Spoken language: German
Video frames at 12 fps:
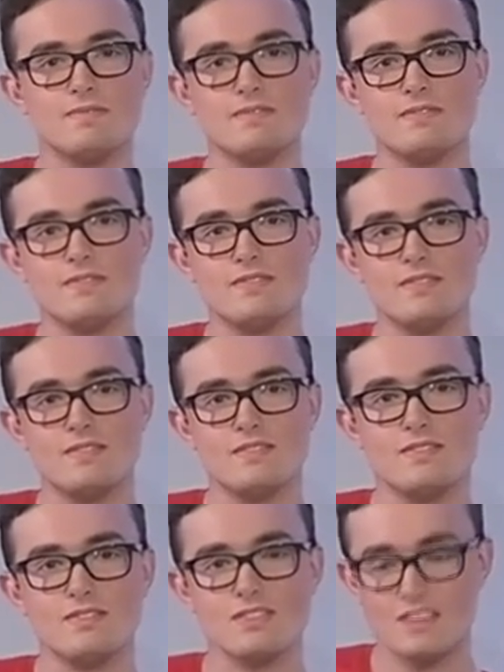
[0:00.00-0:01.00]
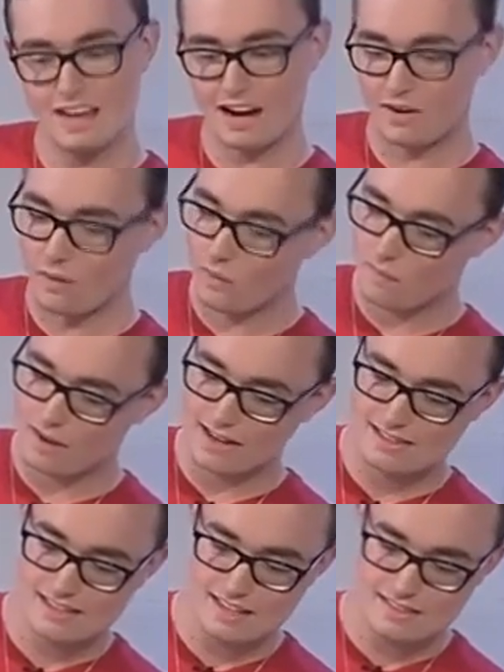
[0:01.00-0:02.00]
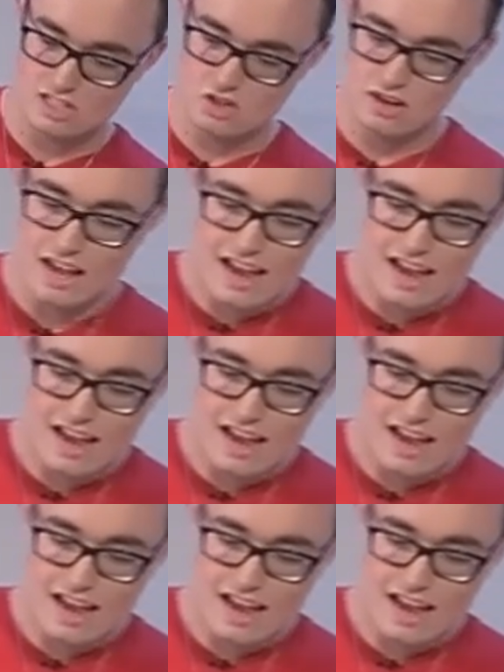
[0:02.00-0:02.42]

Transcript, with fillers: Ich bin verheiratet. Ja, guck mal, sehr, sehr schön.